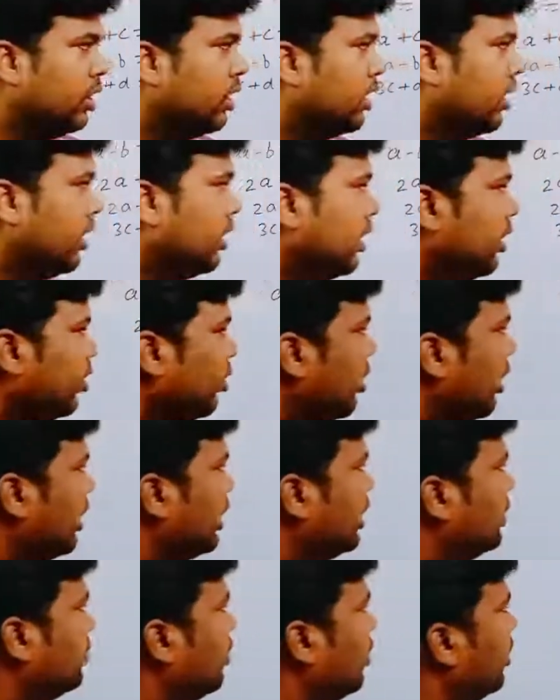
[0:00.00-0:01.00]
ठीक है तो
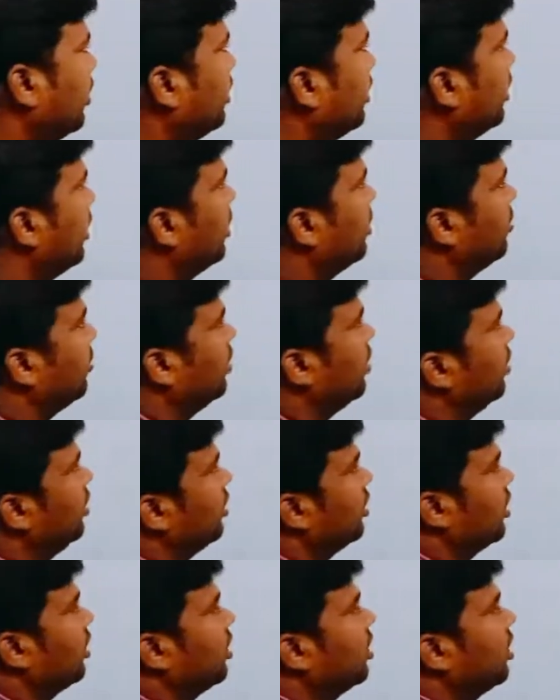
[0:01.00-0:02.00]
करिस्पॉन्डिंग एलिमेंट
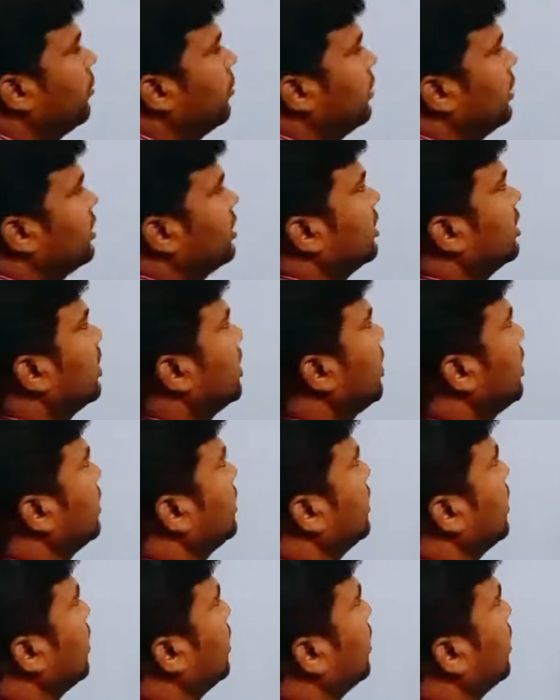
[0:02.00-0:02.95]
की कंपेरिजन करा दिया